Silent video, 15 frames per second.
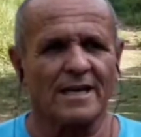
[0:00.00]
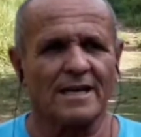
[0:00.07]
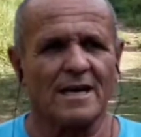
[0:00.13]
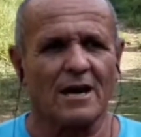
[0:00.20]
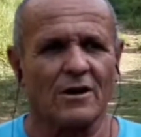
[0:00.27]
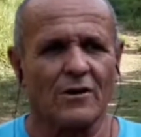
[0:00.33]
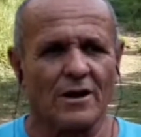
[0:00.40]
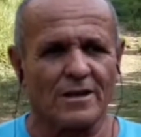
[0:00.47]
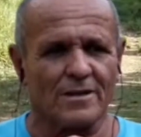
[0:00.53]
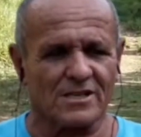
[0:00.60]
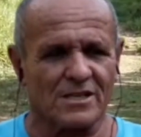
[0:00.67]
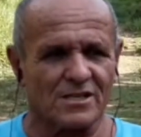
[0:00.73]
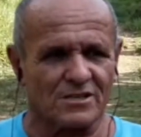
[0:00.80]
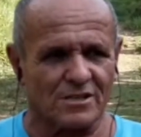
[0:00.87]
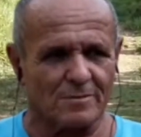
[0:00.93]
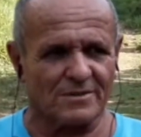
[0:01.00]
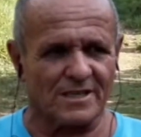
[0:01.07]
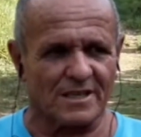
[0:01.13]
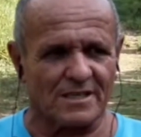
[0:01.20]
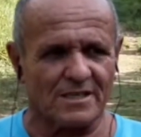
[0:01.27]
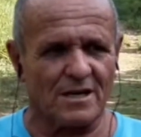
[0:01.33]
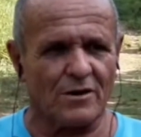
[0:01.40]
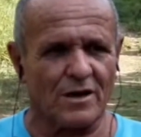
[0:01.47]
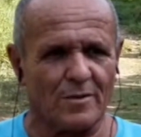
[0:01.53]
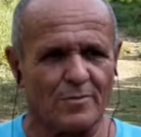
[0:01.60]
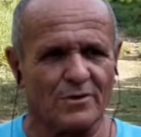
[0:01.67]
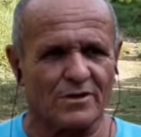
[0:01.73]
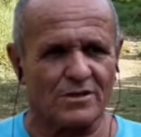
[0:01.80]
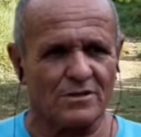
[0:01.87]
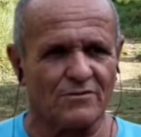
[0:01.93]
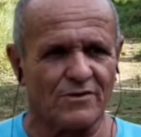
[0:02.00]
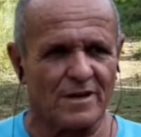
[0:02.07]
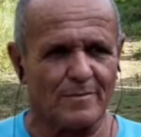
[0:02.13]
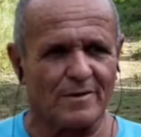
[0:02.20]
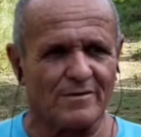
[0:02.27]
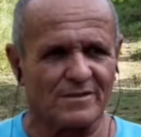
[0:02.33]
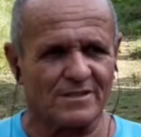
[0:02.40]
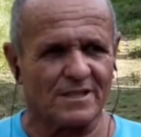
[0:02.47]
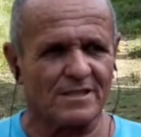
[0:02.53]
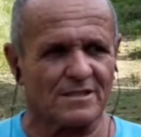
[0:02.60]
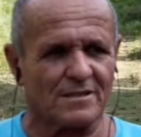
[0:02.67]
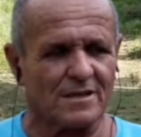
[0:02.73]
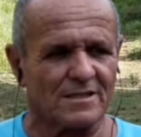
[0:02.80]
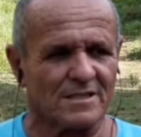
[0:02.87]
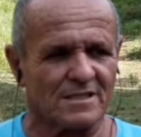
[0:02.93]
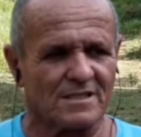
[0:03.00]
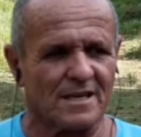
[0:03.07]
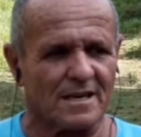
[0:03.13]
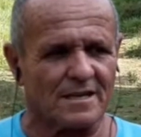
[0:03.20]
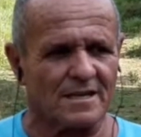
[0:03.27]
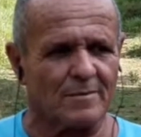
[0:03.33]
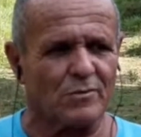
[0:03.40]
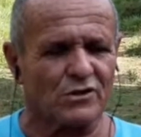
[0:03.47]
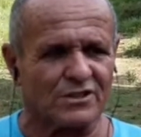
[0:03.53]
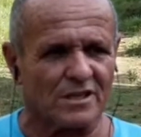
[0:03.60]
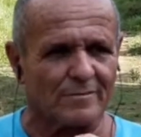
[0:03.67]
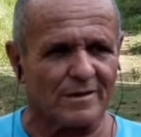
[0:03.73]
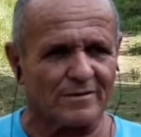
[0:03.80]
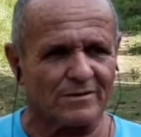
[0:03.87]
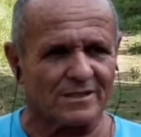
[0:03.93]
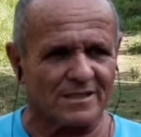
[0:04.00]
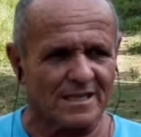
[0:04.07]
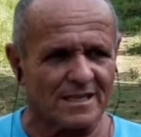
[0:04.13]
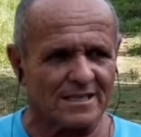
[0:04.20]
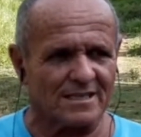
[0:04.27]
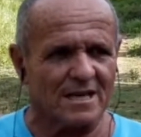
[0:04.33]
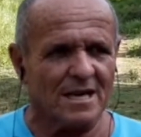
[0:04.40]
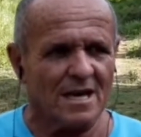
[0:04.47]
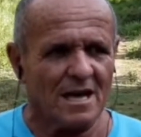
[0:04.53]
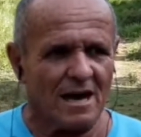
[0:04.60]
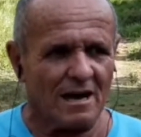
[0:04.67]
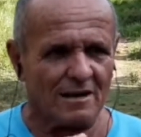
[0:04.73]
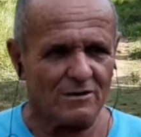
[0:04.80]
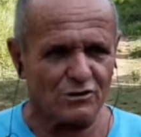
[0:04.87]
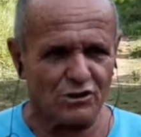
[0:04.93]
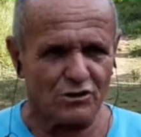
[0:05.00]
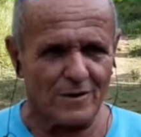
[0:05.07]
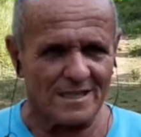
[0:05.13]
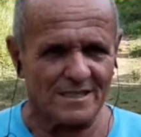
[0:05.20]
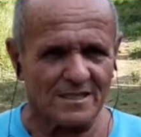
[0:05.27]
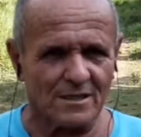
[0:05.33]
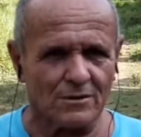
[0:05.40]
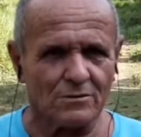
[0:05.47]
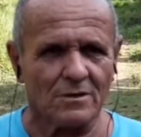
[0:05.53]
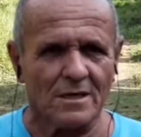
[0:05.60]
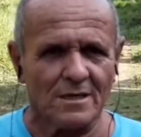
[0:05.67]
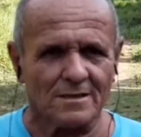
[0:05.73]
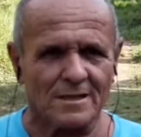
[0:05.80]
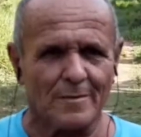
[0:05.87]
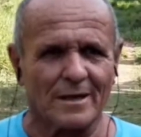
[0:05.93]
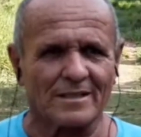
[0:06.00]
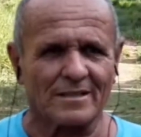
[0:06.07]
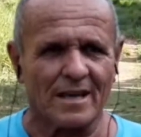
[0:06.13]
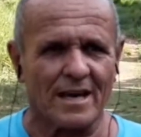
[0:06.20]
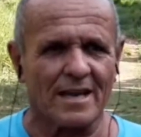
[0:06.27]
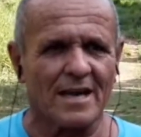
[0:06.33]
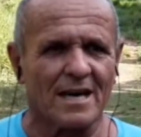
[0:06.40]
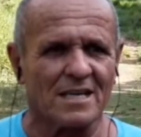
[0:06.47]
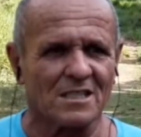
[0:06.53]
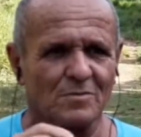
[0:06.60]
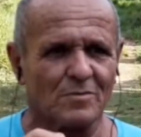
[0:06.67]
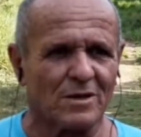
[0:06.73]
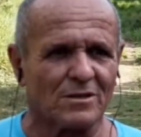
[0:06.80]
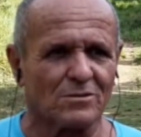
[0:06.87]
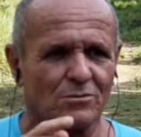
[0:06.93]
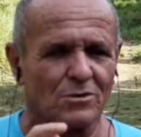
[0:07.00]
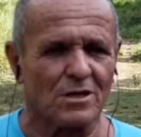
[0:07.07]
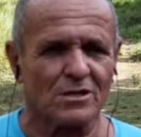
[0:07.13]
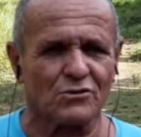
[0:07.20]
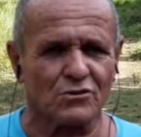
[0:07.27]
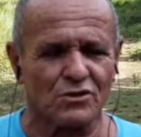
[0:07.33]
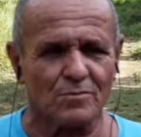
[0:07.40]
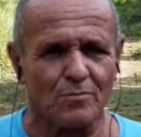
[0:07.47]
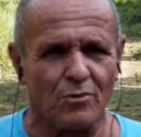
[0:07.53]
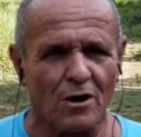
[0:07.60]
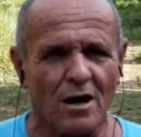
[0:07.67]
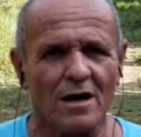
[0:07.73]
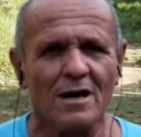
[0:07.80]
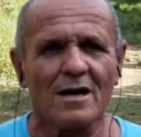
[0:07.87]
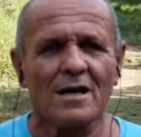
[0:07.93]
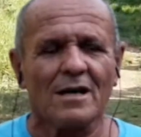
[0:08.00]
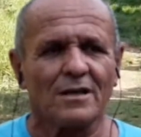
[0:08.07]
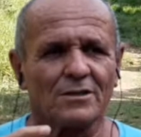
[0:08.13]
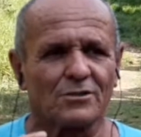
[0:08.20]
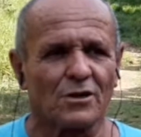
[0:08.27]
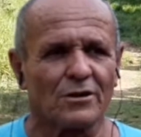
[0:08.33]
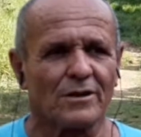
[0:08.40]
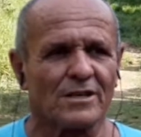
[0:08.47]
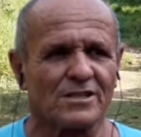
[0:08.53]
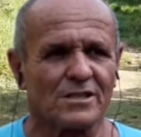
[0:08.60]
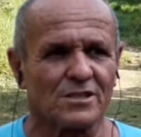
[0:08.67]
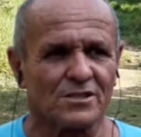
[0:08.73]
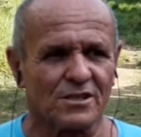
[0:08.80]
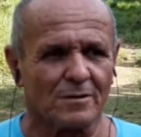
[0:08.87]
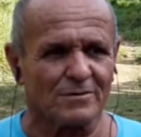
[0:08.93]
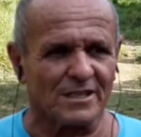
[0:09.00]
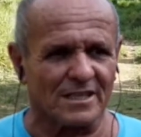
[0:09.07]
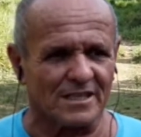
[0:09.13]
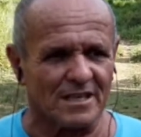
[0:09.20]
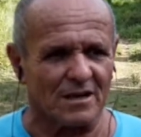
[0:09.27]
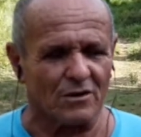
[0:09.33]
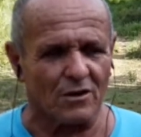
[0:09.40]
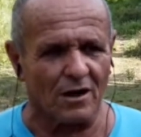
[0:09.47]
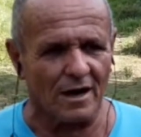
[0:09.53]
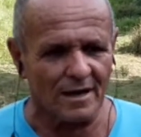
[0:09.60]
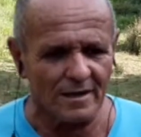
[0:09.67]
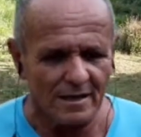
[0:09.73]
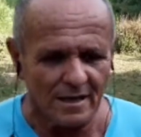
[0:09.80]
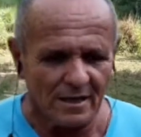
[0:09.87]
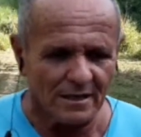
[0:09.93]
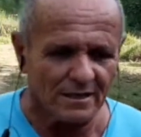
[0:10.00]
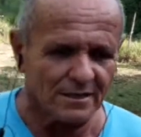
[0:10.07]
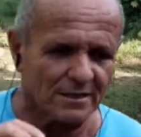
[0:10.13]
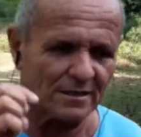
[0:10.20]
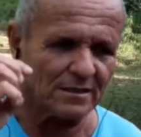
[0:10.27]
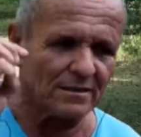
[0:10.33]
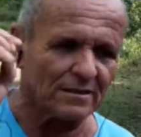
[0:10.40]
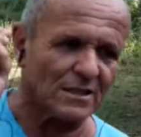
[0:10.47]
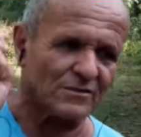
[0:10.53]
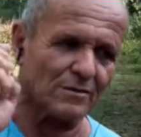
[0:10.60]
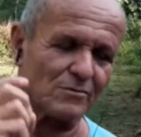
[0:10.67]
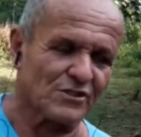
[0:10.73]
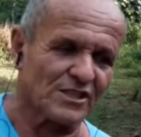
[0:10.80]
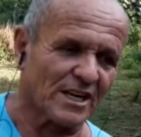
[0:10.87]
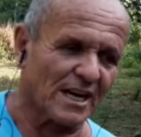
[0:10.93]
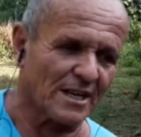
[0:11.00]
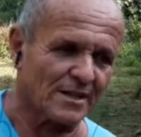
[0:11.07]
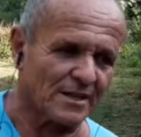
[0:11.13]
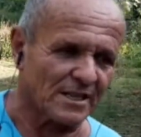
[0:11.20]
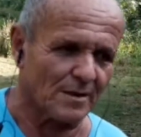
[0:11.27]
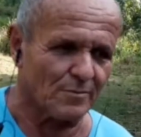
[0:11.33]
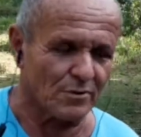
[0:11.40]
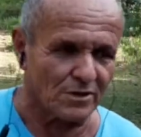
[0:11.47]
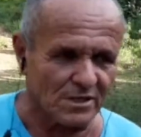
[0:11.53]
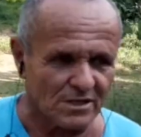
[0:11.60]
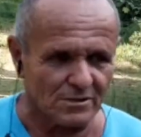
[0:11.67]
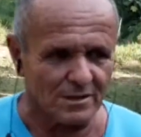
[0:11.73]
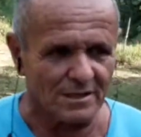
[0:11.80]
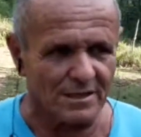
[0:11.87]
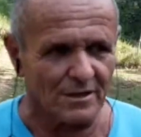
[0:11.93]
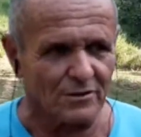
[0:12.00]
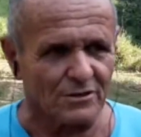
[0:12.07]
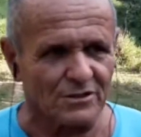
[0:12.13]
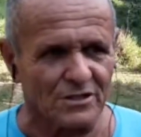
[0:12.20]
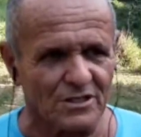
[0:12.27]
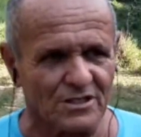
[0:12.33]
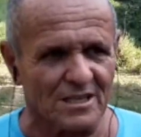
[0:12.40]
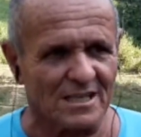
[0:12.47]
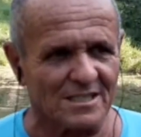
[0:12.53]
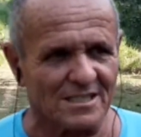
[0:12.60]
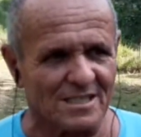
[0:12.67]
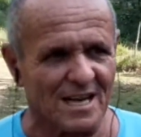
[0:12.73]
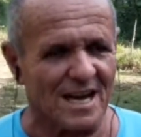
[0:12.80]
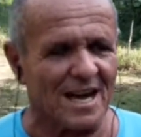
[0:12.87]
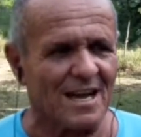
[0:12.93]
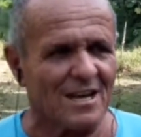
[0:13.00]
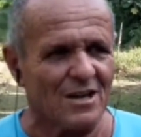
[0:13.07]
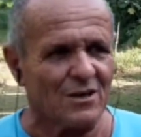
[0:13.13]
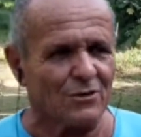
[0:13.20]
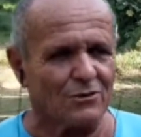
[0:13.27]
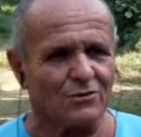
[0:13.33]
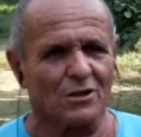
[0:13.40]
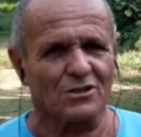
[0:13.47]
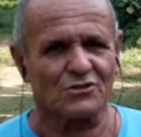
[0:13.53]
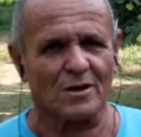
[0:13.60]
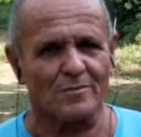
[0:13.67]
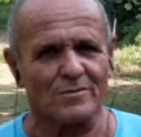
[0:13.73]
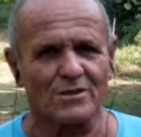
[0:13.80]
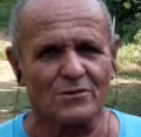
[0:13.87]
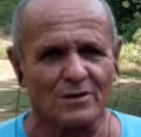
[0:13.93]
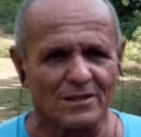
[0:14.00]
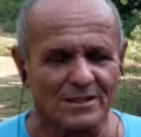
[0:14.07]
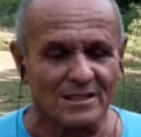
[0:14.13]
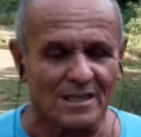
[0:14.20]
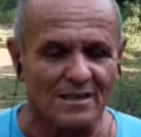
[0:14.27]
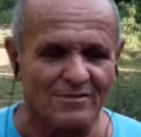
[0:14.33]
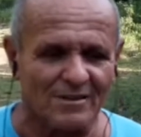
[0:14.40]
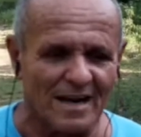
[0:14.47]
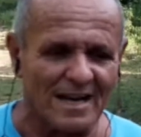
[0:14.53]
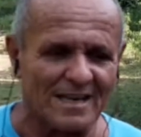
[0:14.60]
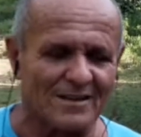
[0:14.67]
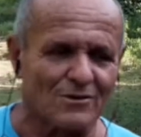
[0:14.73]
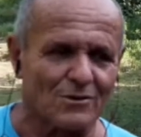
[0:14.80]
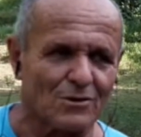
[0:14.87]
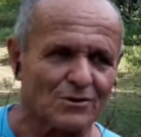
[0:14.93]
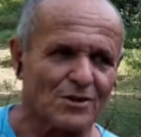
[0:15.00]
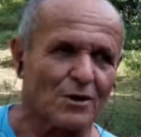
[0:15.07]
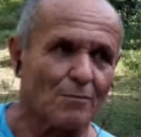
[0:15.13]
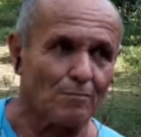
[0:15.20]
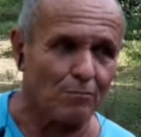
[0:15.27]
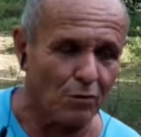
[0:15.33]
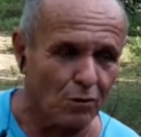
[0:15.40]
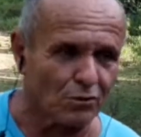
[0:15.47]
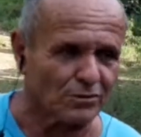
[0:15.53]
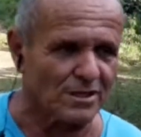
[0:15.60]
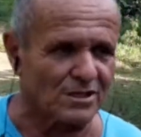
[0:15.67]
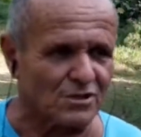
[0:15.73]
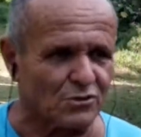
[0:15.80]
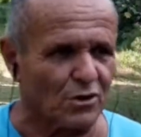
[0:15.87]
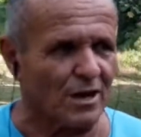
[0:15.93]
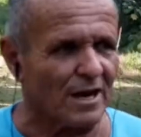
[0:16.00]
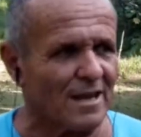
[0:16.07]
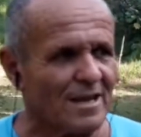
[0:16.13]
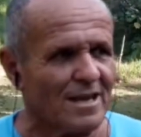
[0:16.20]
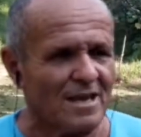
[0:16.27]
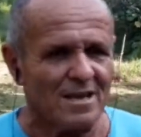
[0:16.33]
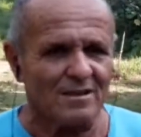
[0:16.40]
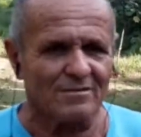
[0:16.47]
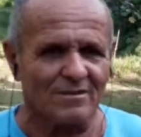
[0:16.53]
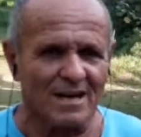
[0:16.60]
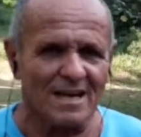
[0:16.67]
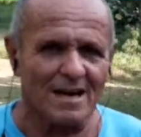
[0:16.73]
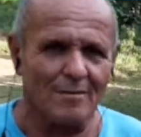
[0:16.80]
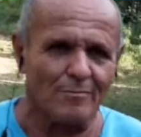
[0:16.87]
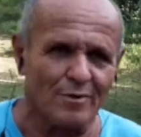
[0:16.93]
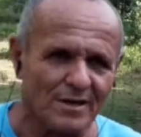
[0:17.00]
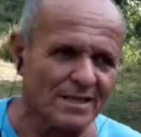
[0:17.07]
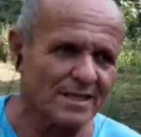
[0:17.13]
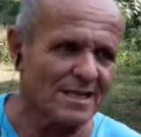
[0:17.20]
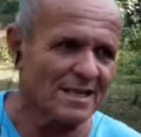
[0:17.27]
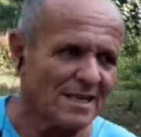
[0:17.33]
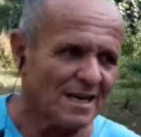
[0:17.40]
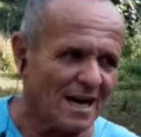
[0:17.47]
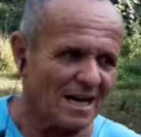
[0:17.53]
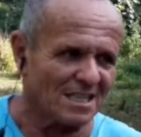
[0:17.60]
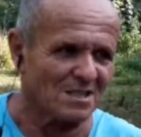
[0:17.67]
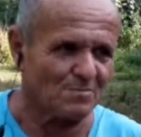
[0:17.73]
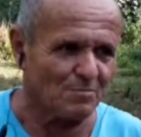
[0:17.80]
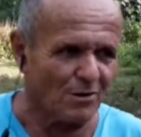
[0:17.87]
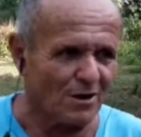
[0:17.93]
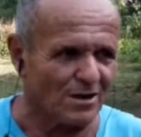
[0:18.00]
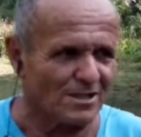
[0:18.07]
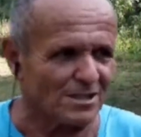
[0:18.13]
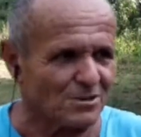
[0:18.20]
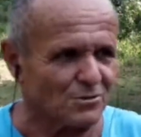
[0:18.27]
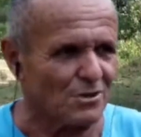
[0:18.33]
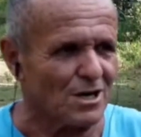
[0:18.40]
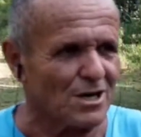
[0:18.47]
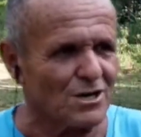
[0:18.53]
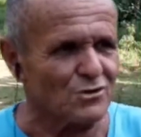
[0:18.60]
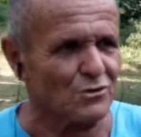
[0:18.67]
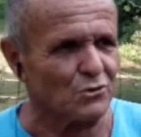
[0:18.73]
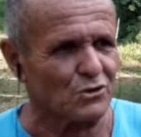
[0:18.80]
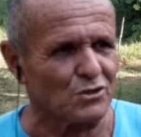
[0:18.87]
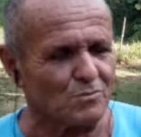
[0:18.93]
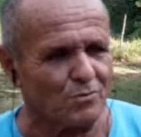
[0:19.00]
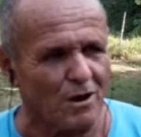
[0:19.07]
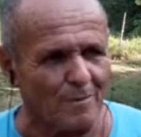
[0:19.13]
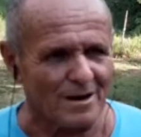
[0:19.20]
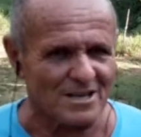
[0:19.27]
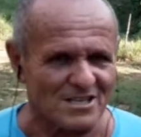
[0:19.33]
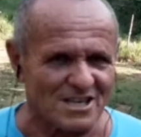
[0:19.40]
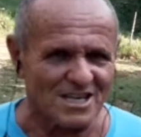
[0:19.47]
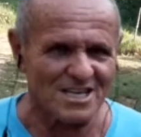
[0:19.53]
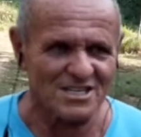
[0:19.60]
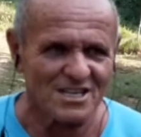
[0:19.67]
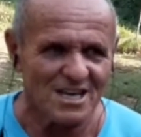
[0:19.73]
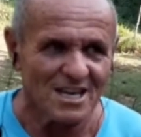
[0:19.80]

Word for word: Agora nós já estamos aqui, agora há pouquinho eu falei para vocês que nós estaria mostrando para vocês a continuação da matéria a respeito do rancho do cipó. Então nós já estamos aqui agora e nós vamos chegar daqui a pouquinho ali na onde que já está o nosso amigo ali, que ele vai contar um pouco da história, vai abrir as portas do rancho do cipó para a gente